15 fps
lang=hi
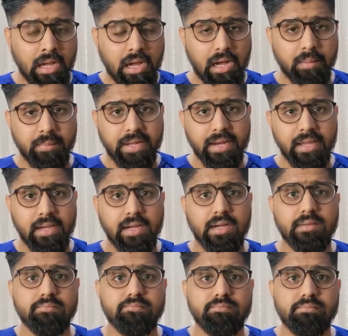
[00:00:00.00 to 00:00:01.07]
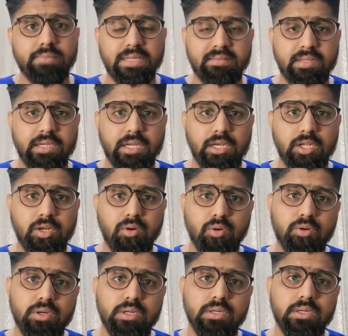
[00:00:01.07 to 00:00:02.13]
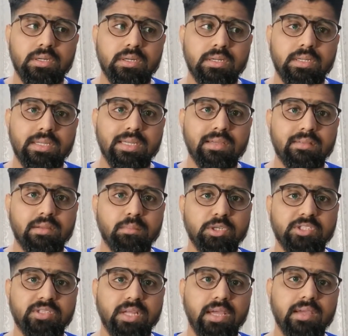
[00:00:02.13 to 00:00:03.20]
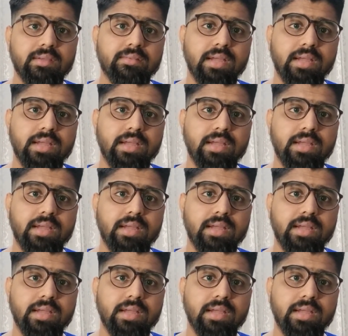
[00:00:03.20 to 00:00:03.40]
हमारे यहाँ बेसिकली लोग ये समझते हैं कि